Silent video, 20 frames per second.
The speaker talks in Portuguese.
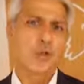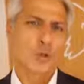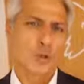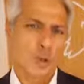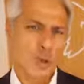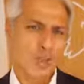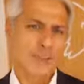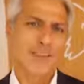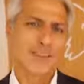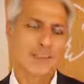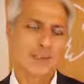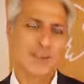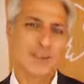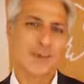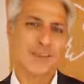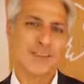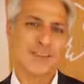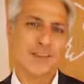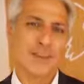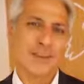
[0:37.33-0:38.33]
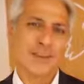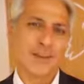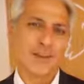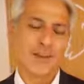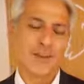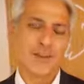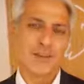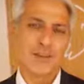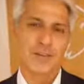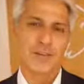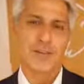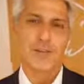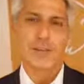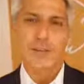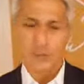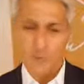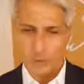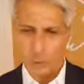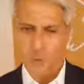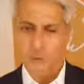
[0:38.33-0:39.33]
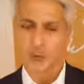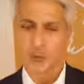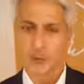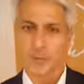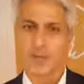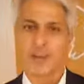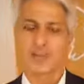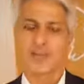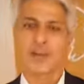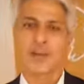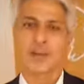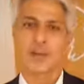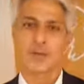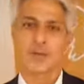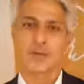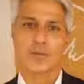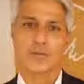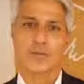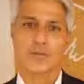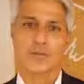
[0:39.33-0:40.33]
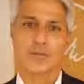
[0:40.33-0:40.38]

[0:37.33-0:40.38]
todas as brasileiras e todos os brasileiros.